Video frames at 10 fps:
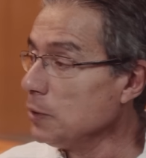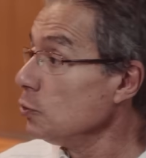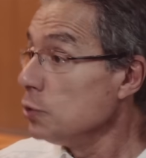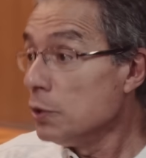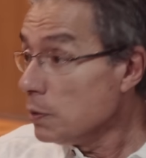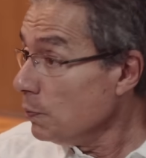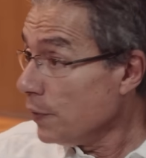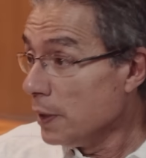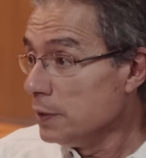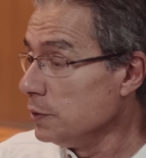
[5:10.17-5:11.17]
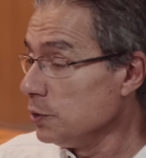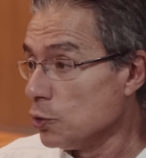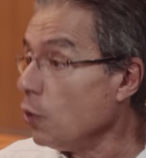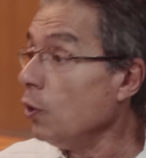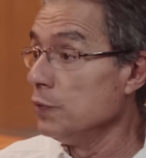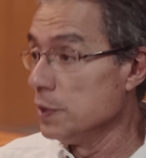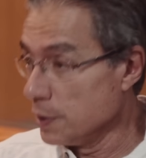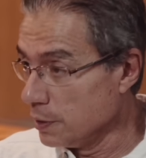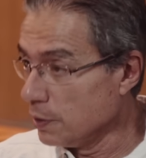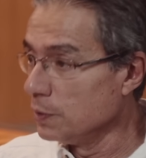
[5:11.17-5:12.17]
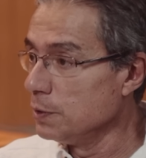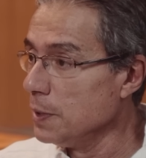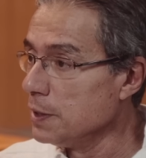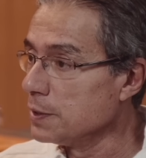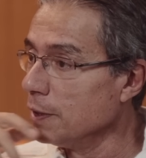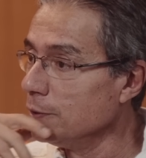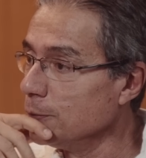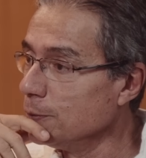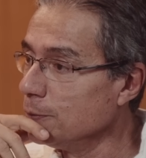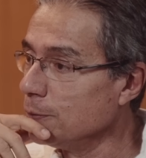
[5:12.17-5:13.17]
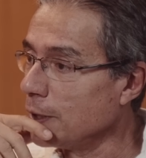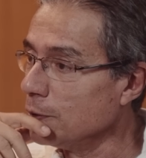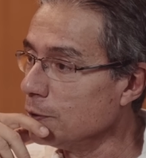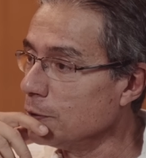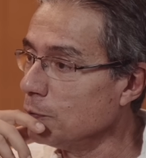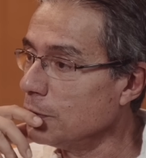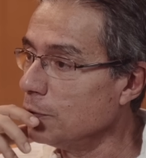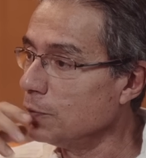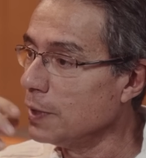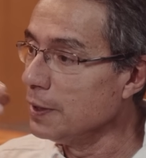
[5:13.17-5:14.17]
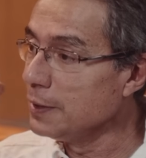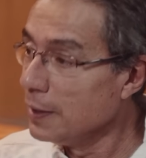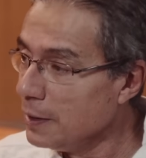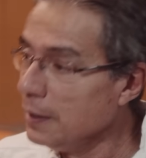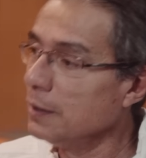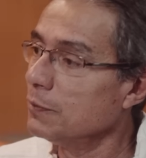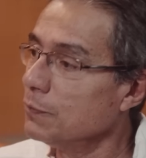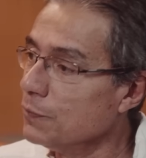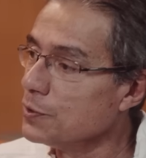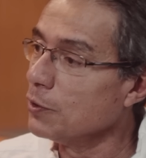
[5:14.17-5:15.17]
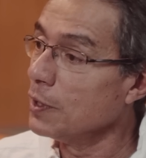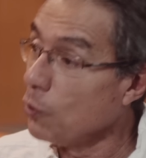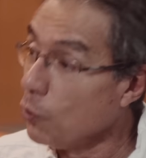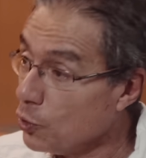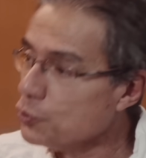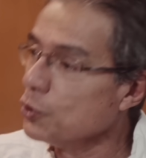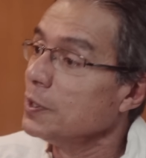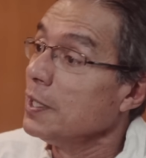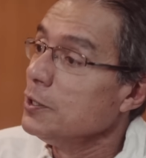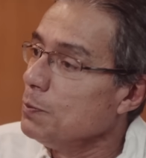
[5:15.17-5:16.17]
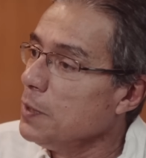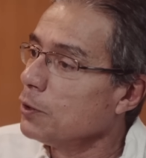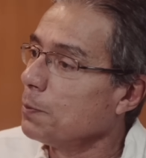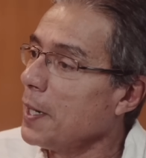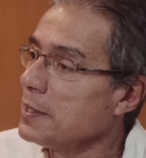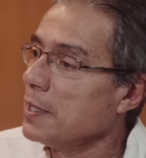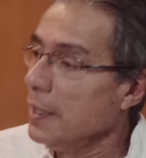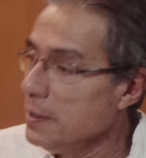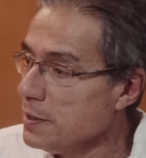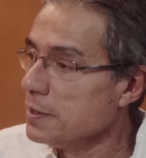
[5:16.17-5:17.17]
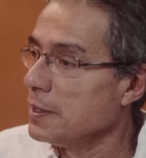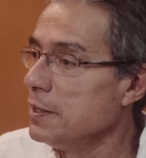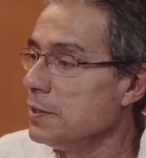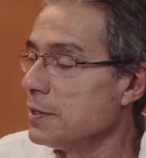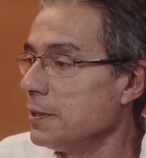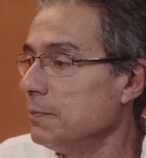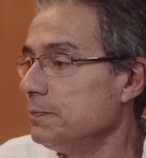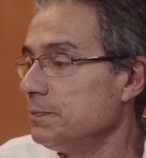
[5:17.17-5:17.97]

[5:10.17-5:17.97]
Mas hoje nós estamos falando de jovens que estão administrando o agronômico. Então, eu queria entender você que, qual é o seu entendimento para essa resistência.